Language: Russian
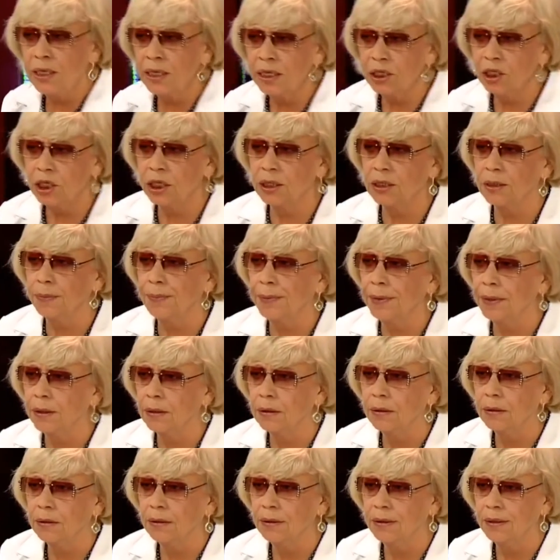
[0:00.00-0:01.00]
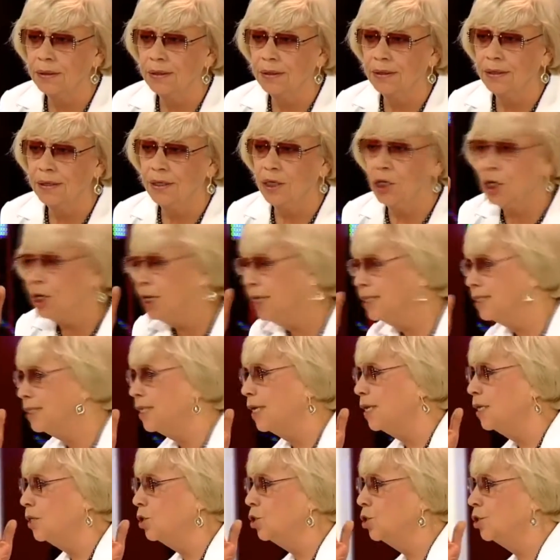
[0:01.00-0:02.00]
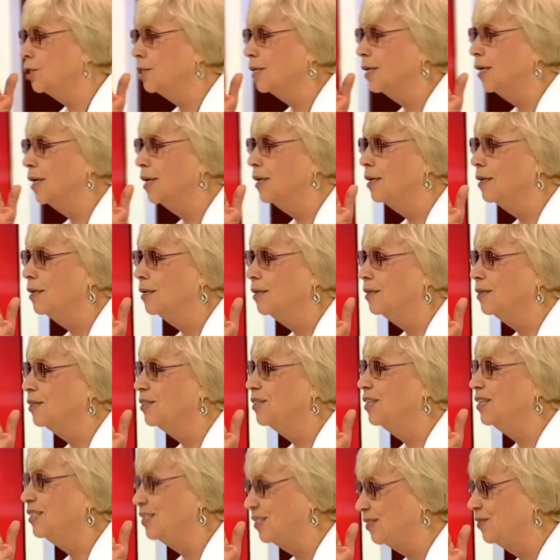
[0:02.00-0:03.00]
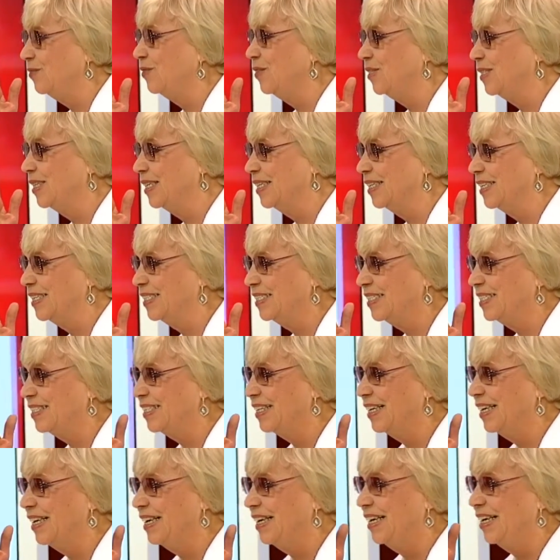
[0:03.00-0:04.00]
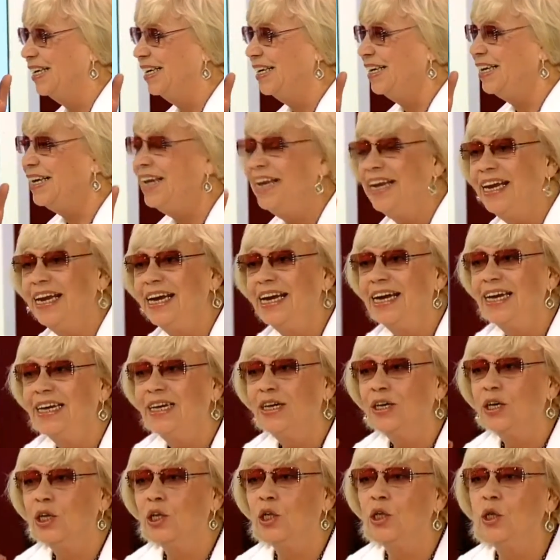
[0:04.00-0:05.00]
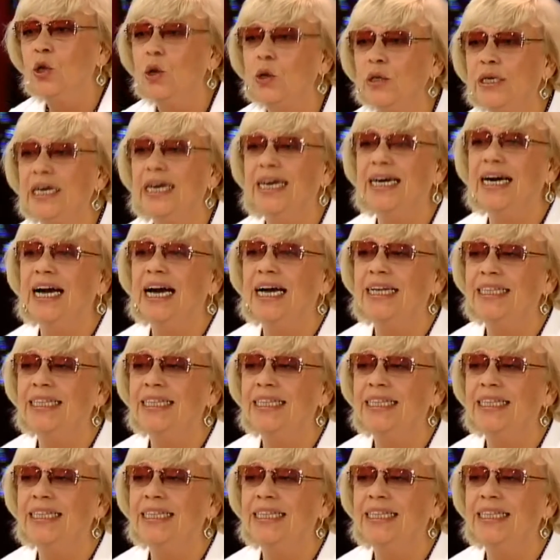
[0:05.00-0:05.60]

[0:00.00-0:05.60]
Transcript: или Шекспир? Или историческая действительность? Или логика